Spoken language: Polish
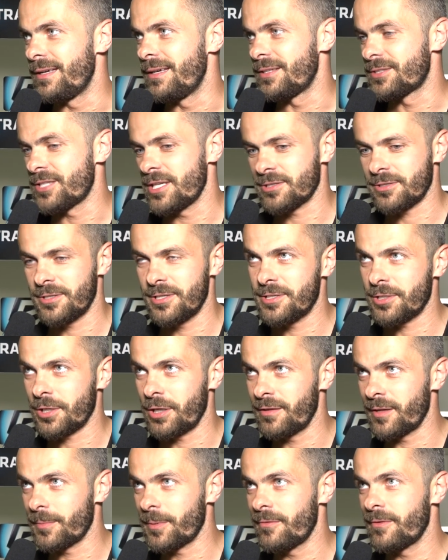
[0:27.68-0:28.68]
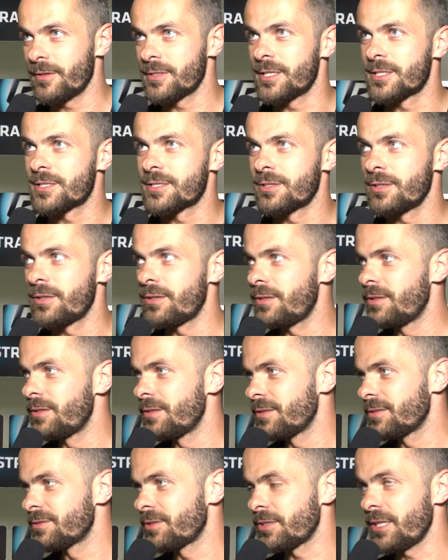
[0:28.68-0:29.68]
E, ciężko jest cokolwiek powiedzieć, to,
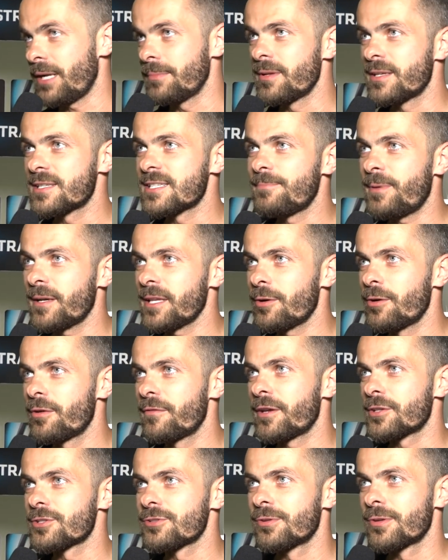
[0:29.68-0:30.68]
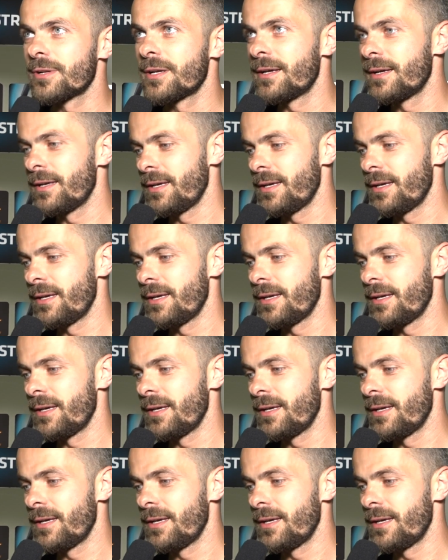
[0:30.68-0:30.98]
to dla mnie jest wspaniały wieczór.